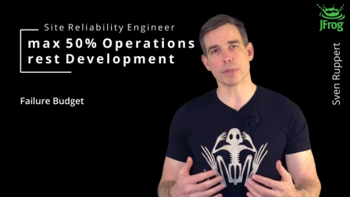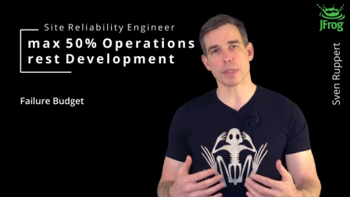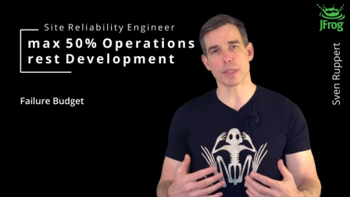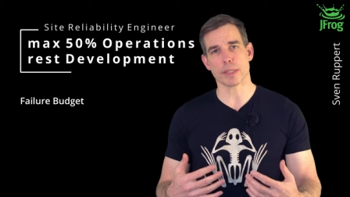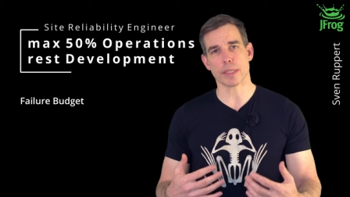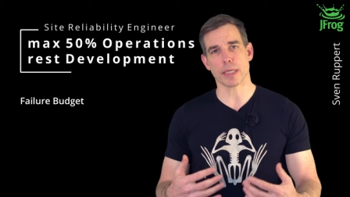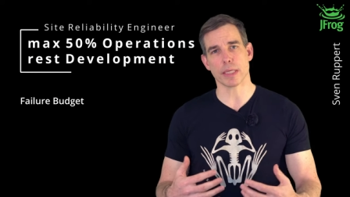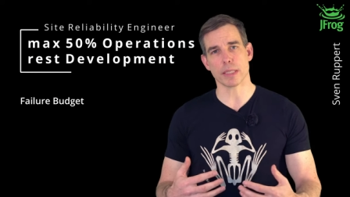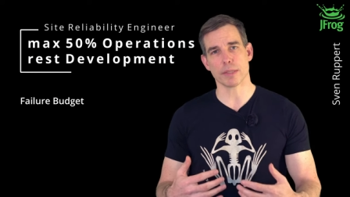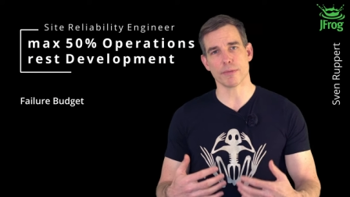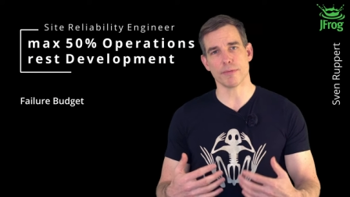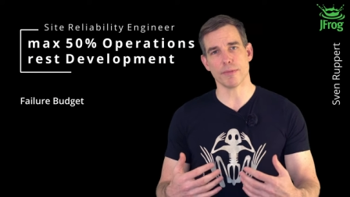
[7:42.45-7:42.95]

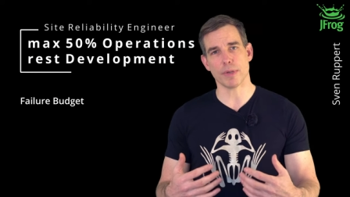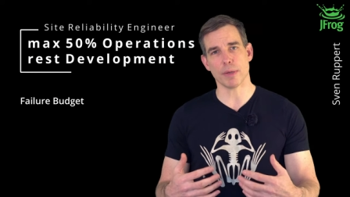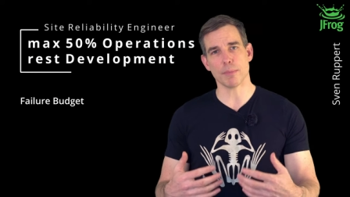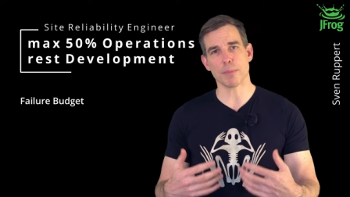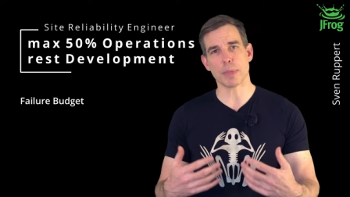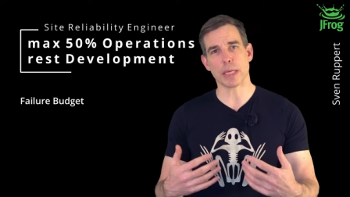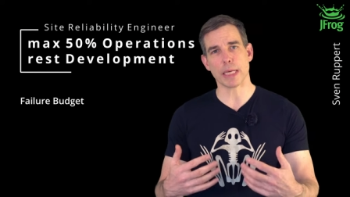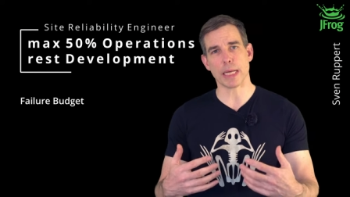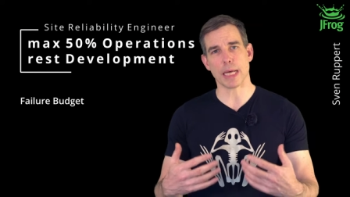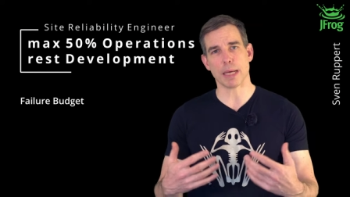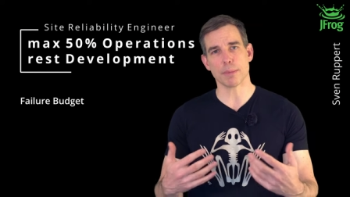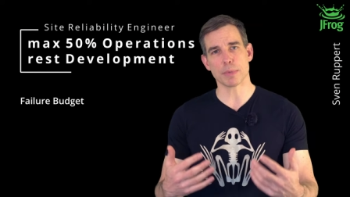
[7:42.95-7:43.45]
Das heißt, wenn
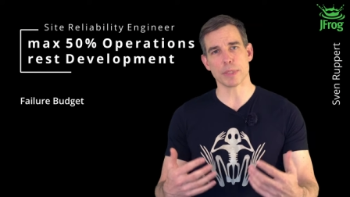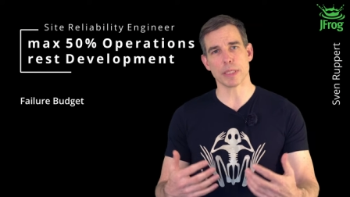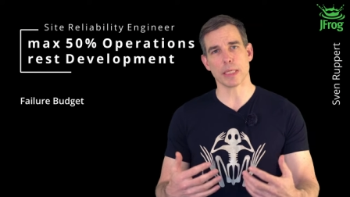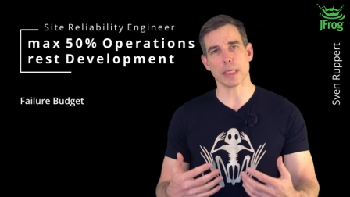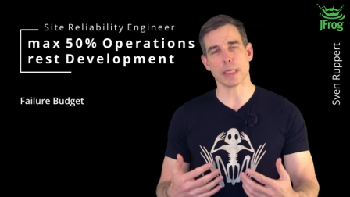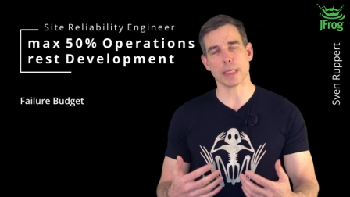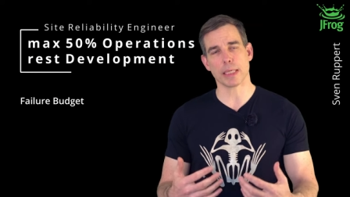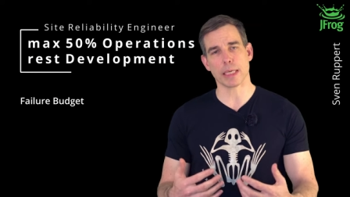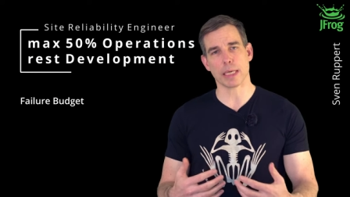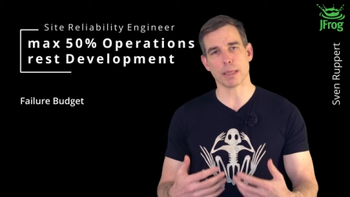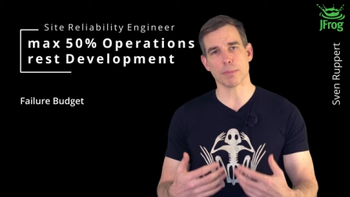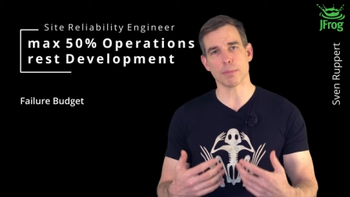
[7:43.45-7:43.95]
man
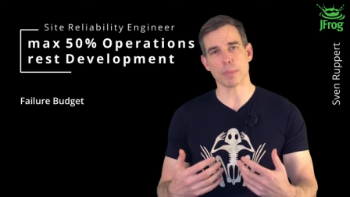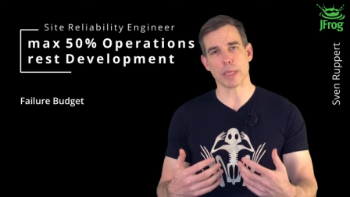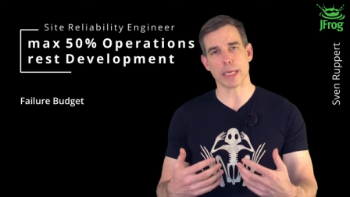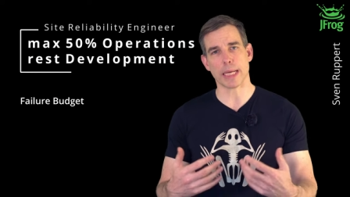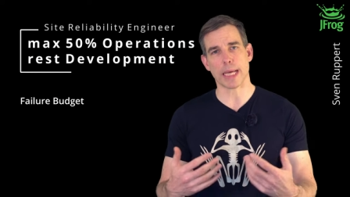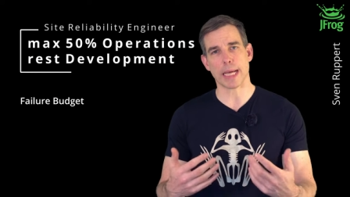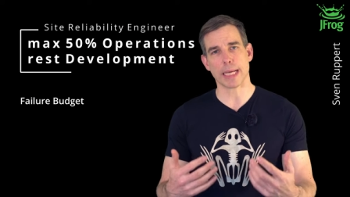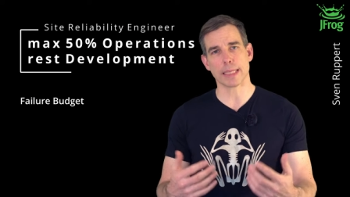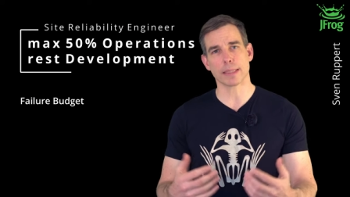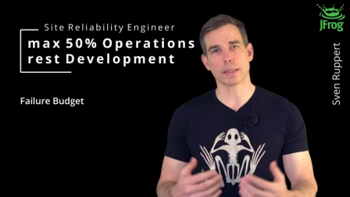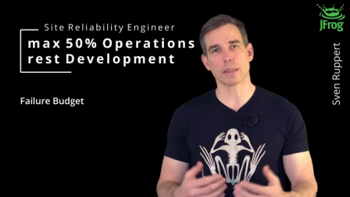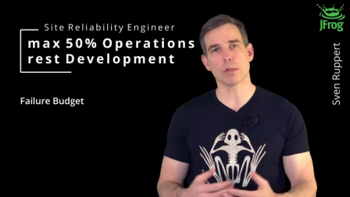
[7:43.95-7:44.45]
absehen kann,
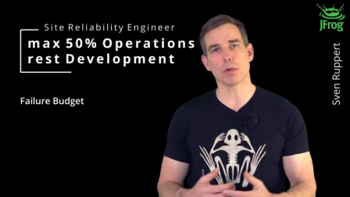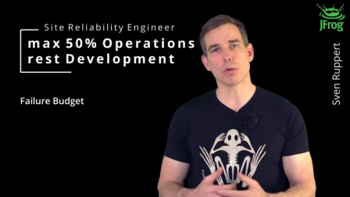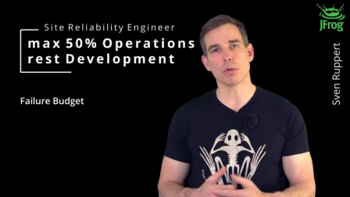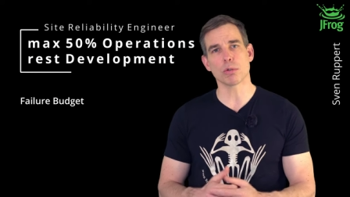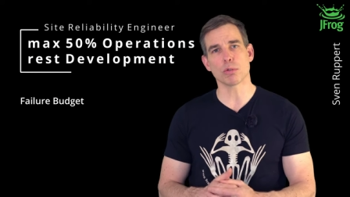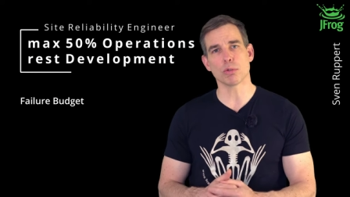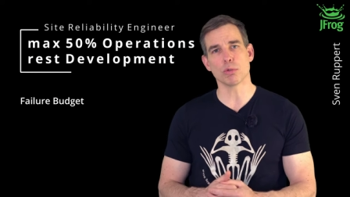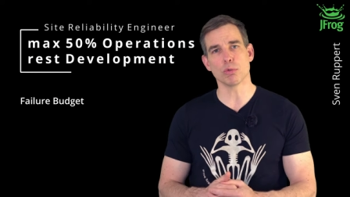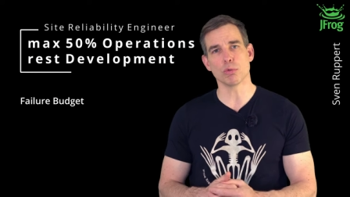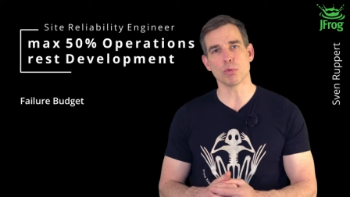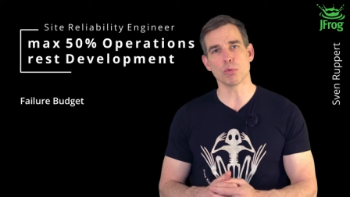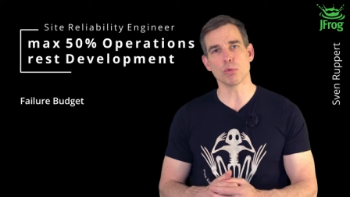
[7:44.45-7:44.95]
man hat noch
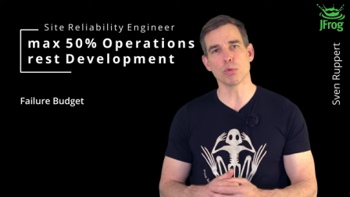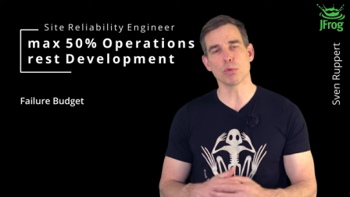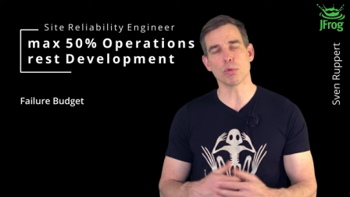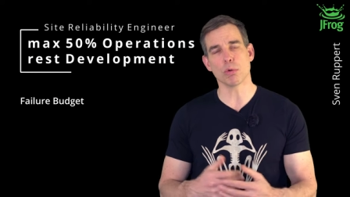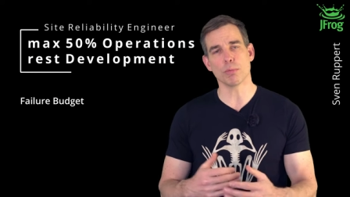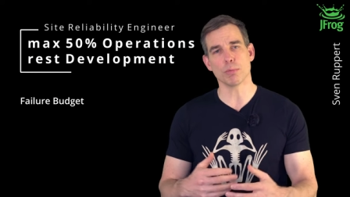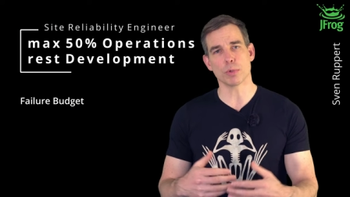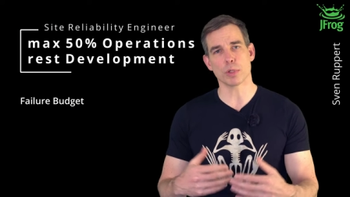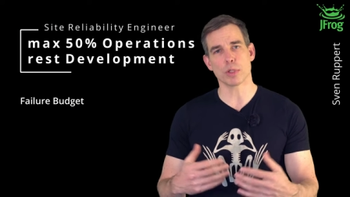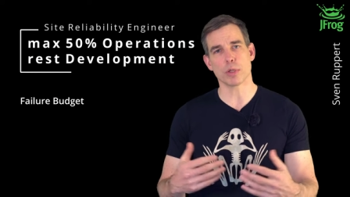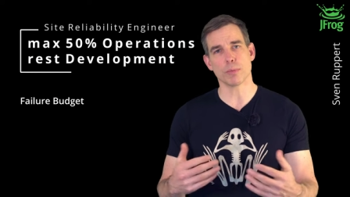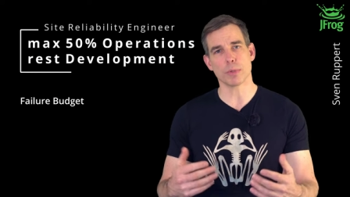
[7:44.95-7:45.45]
genug,
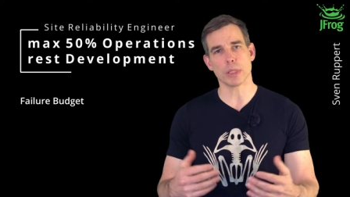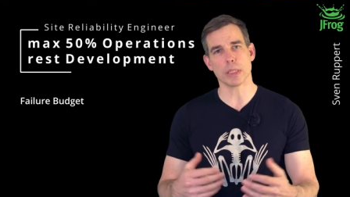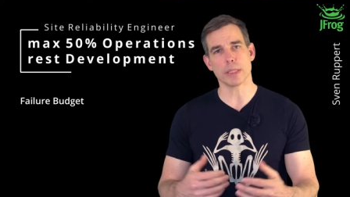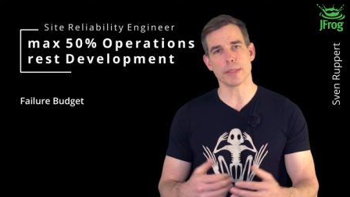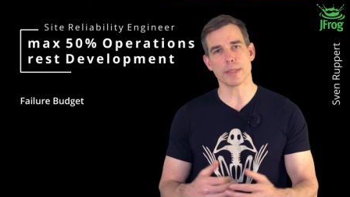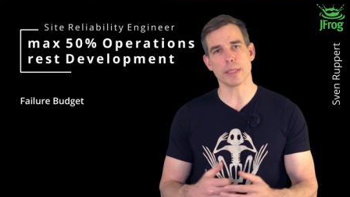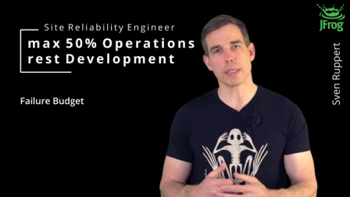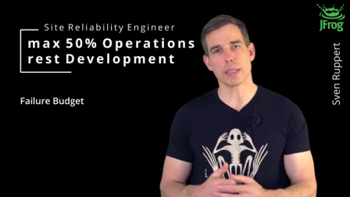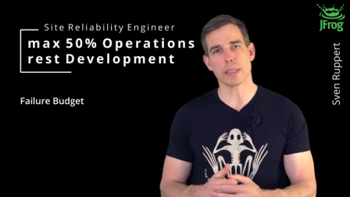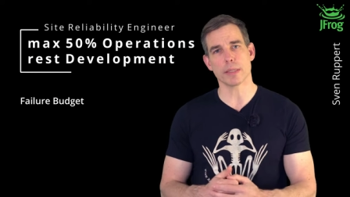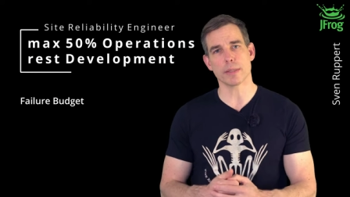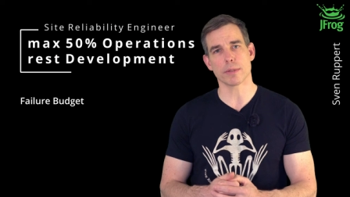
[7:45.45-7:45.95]
um bestimmte
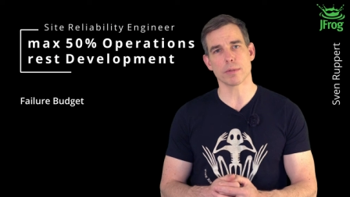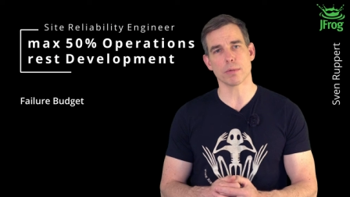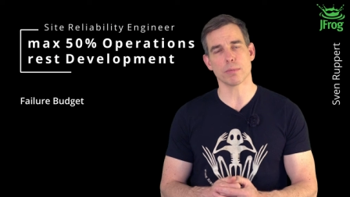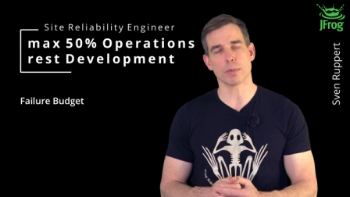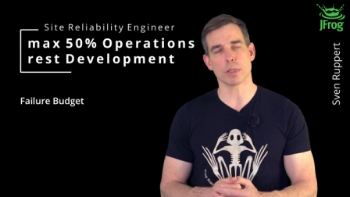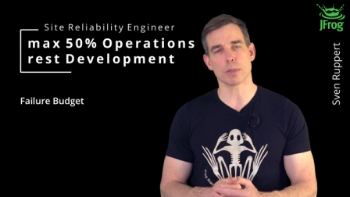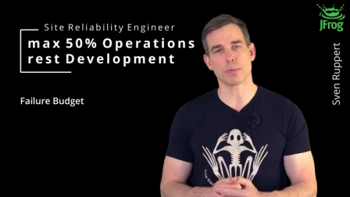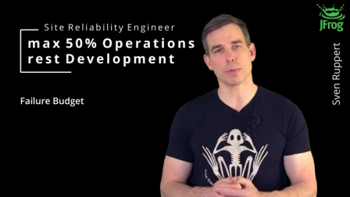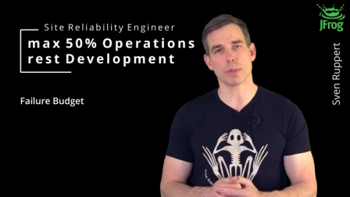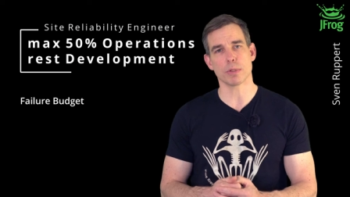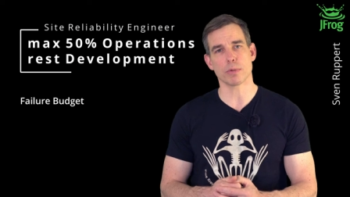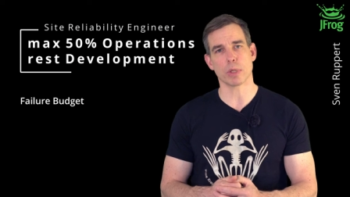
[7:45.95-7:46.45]
Inzidenz zum
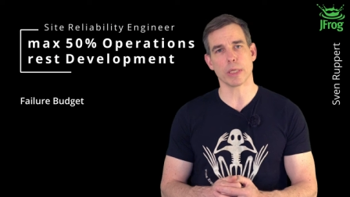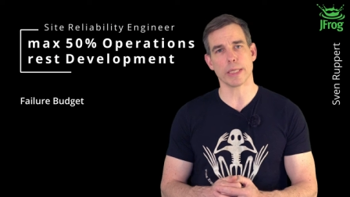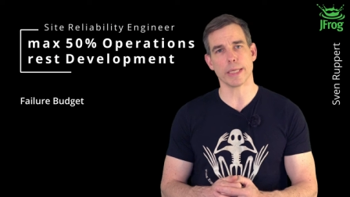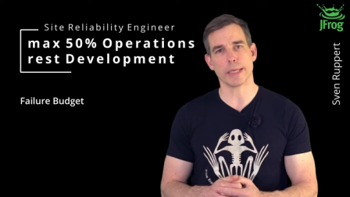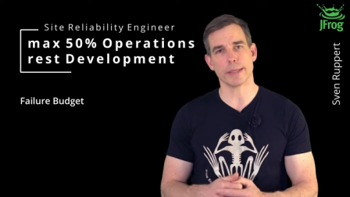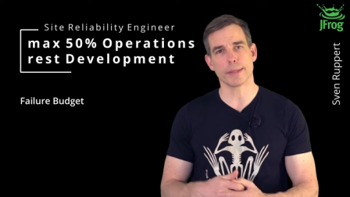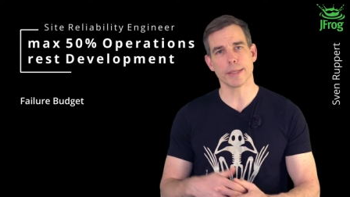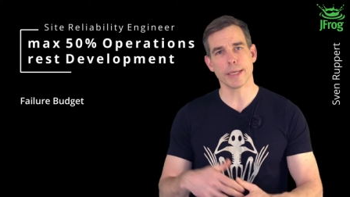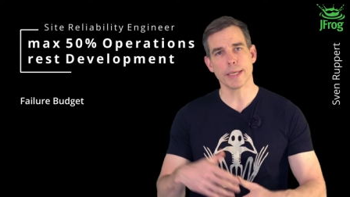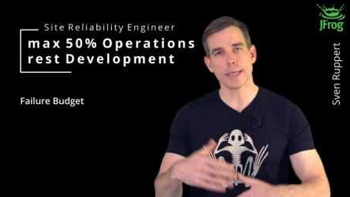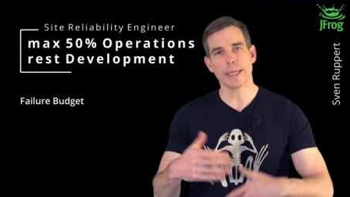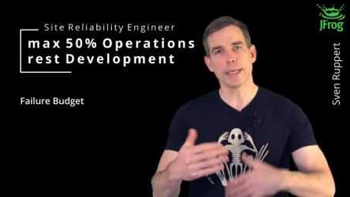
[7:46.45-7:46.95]
Beispiel zu
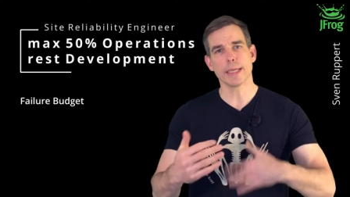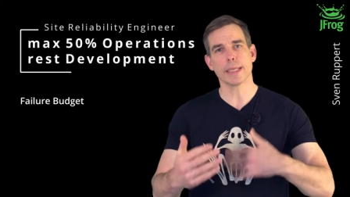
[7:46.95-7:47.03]
klären,